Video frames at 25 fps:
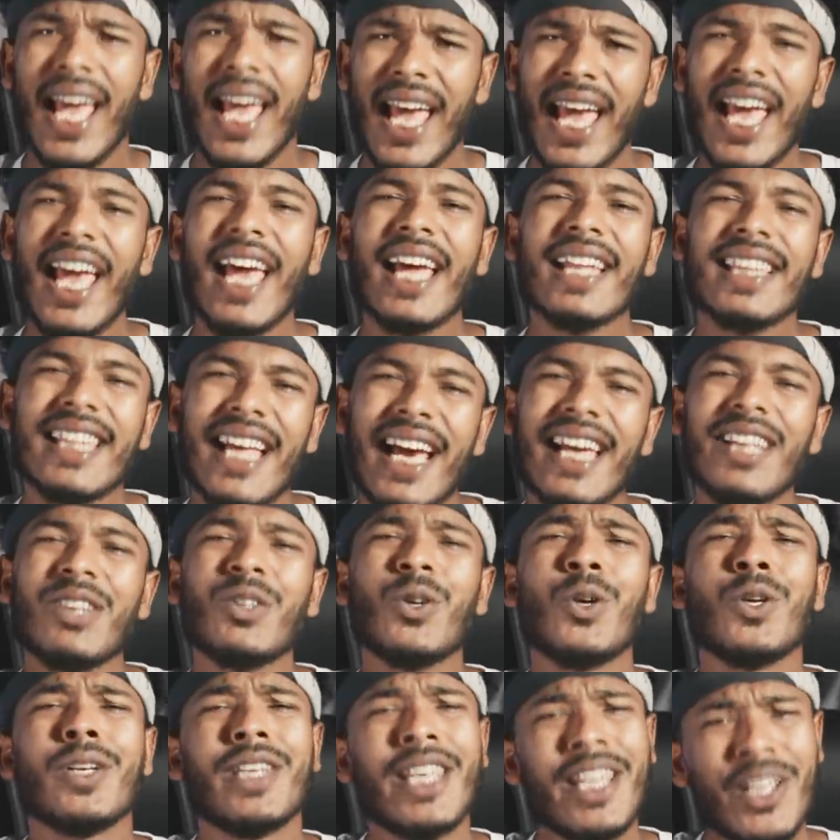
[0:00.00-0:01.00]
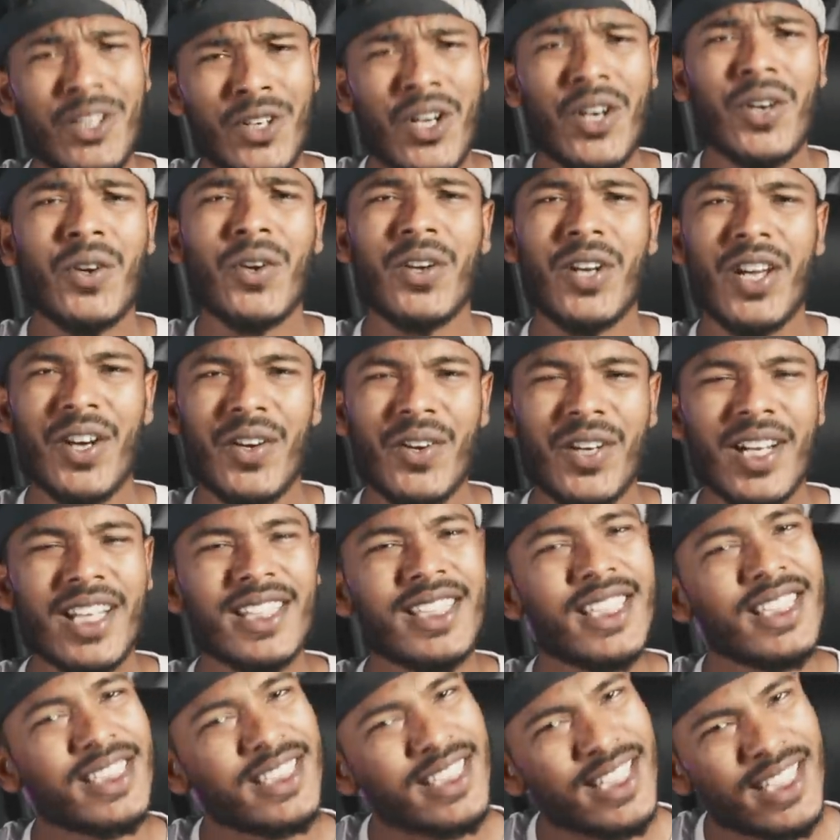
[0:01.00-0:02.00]
হ্যাঁ তাই তো টিকটক করে কইরা
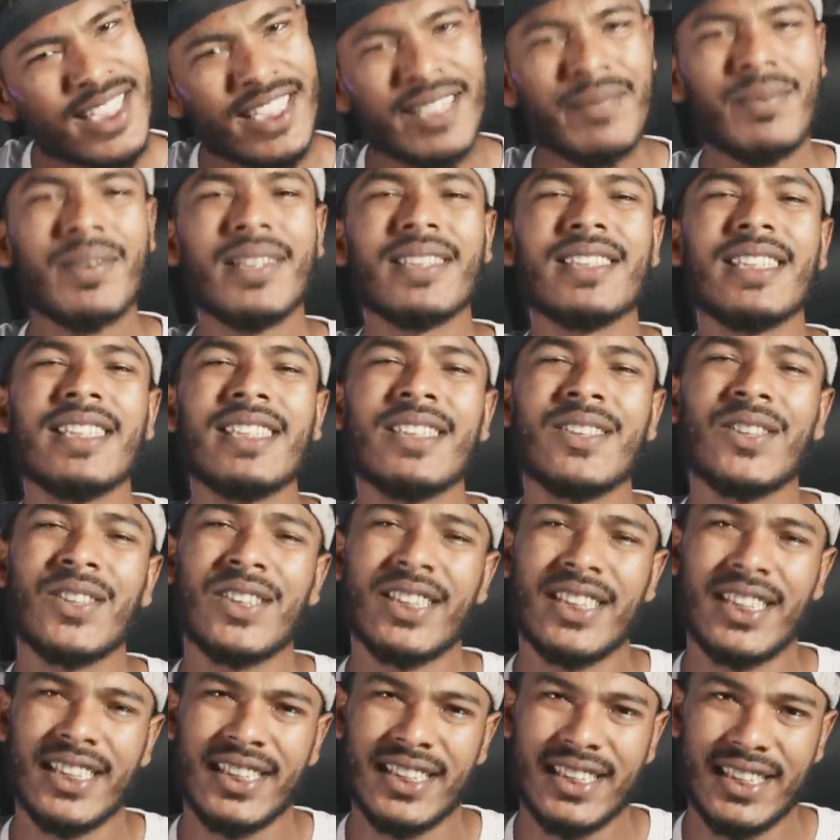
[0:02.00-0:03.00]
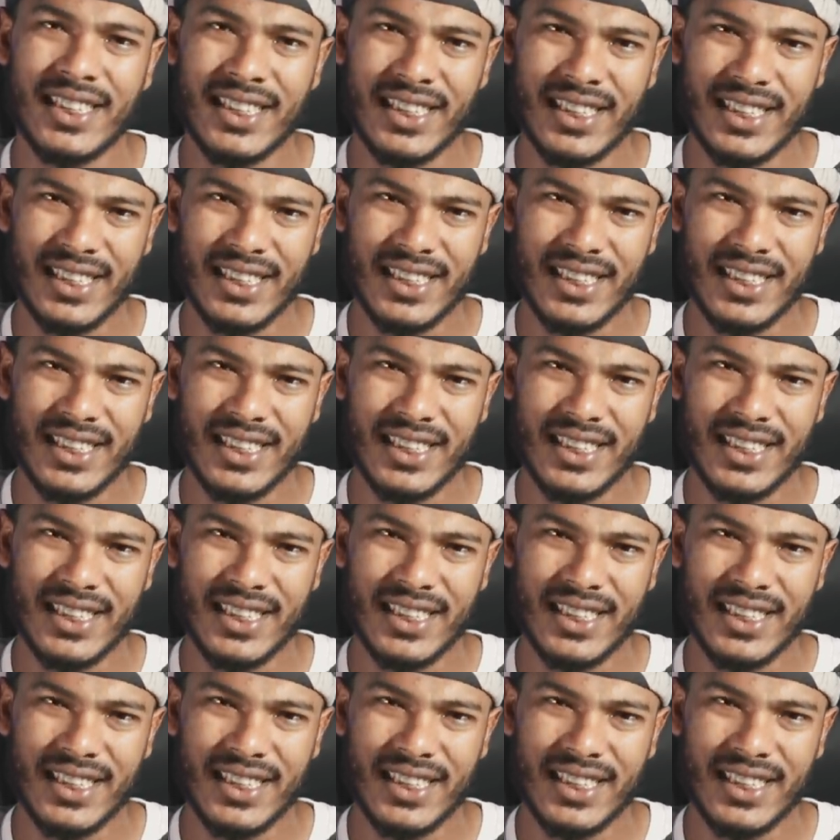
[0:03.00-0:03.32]
দেশকে রিপ্রেজেন্ট করতেছি